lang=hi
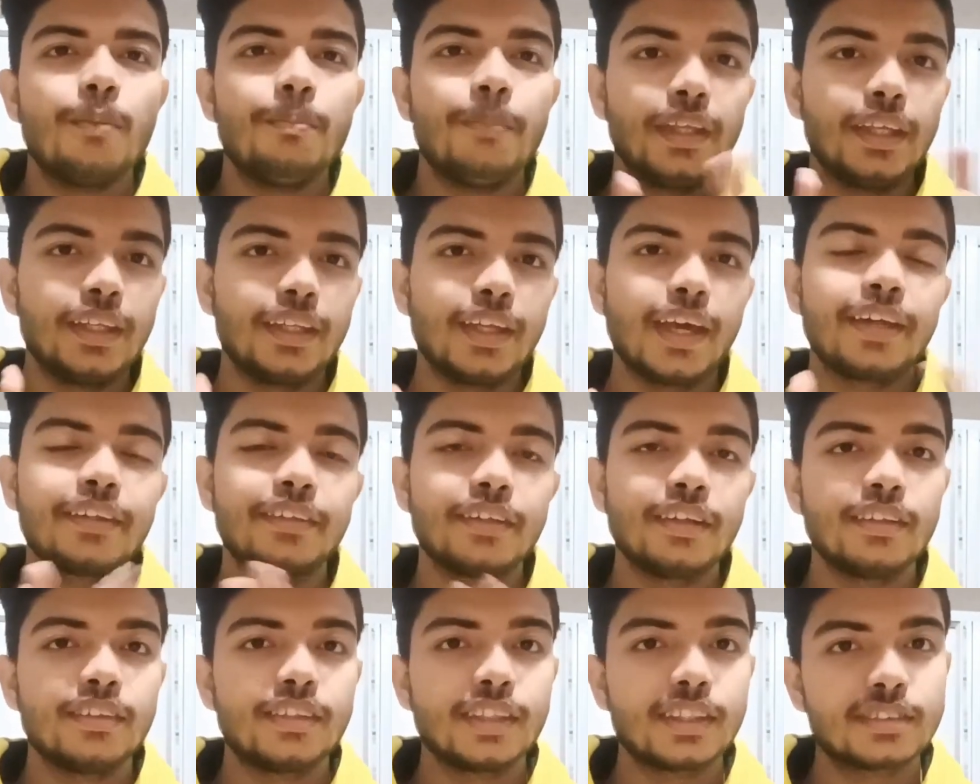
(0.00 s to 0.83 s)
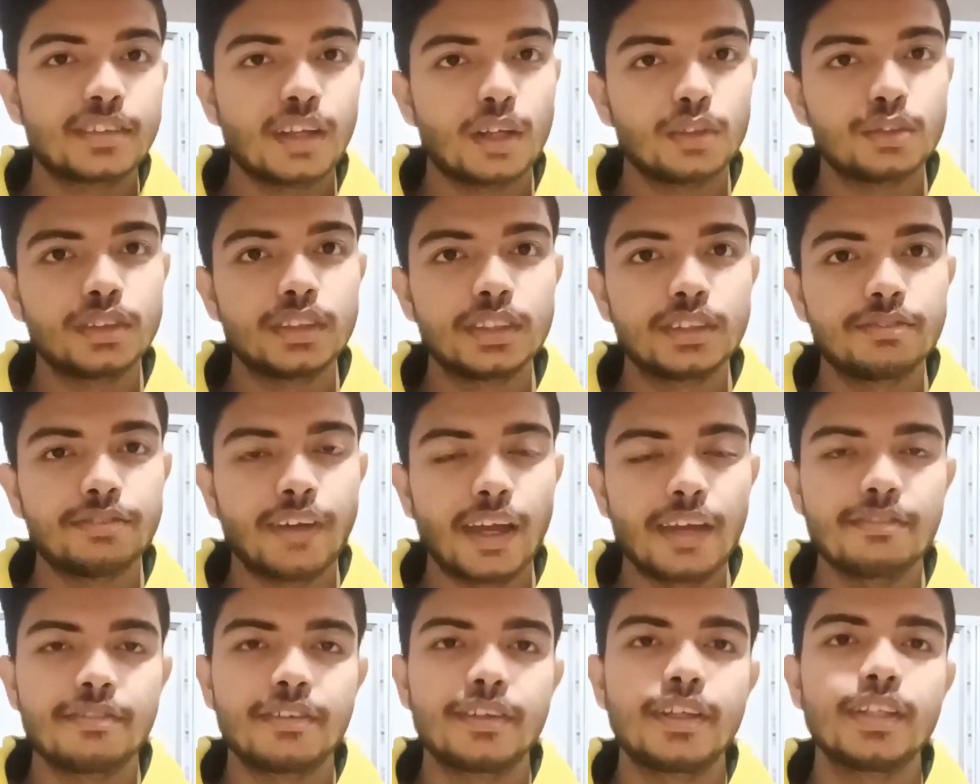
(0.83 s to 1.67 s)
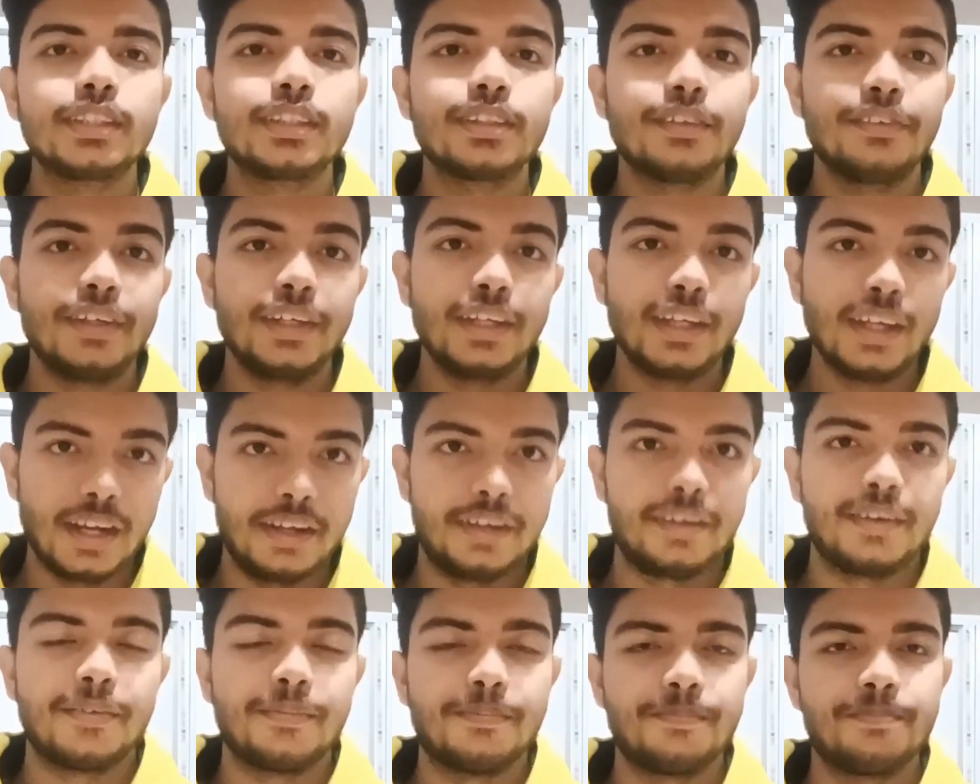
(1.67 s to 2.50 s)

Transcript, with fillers: मेरी रैंक थी सिक्स थाउजेंड फाइव हंड्रेड सेवेंटी एट